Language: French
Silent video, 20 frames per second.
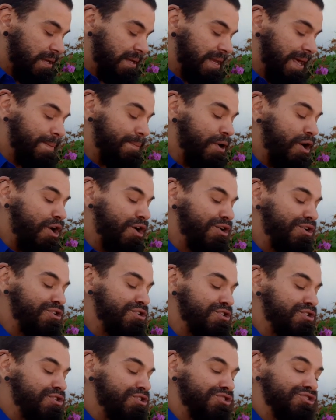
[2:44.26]

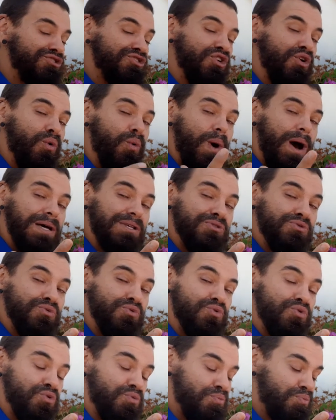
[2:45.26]
D'abord, trois
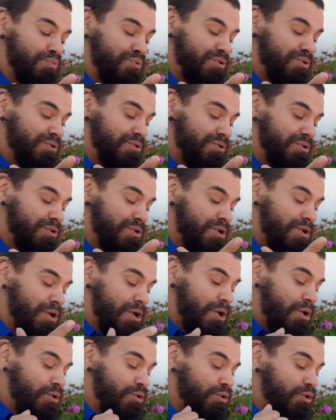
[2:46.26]
soucoupes.
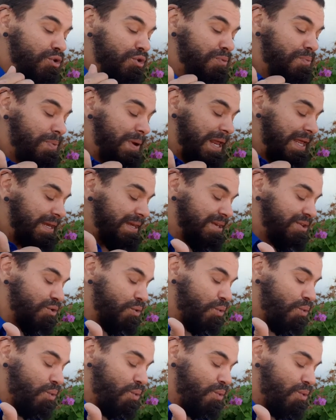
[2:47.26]
Une pleine
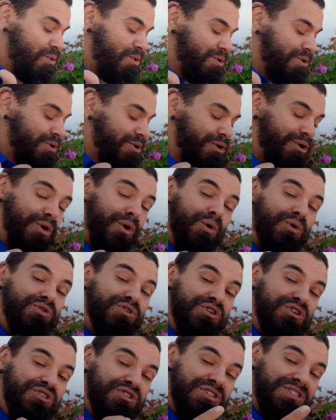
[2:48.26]
d'eau,
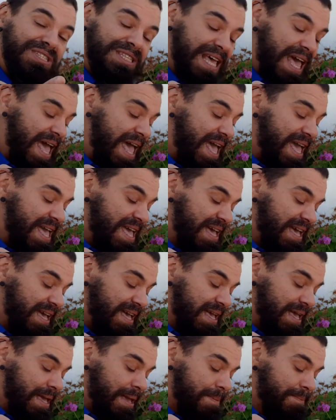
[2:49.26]
l'autre de terre,
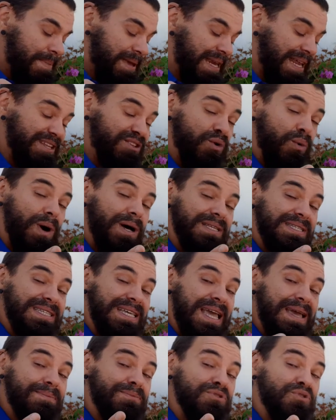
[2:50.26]
mais la
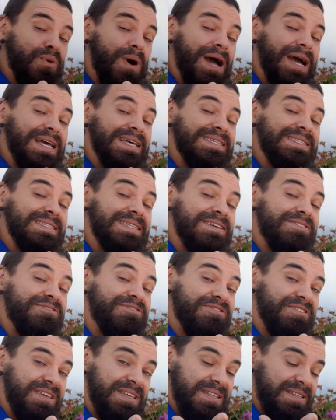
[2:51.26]
troisième doit rester
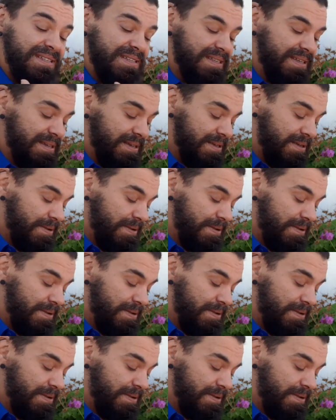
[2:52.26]
vide.